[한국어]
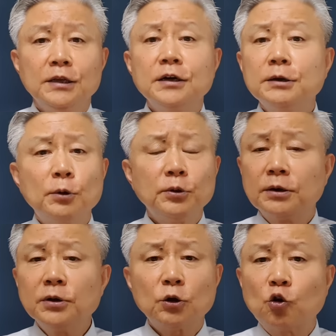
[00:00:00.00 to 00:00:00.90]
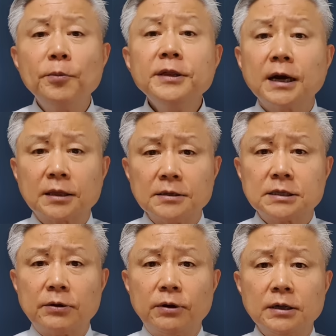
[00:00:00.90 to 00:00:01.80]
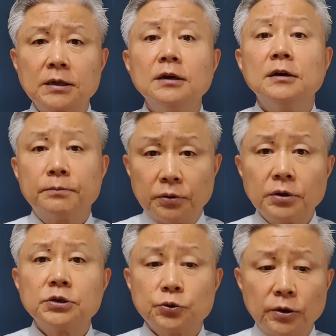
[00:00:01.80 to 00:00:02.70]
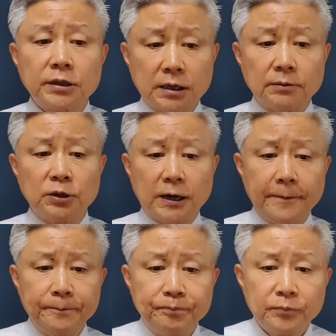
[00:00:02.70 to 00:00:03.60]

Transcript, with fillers: 이걸 보면 너무나 코미디 같은 상황이 벌어지고 있다는 겁니다.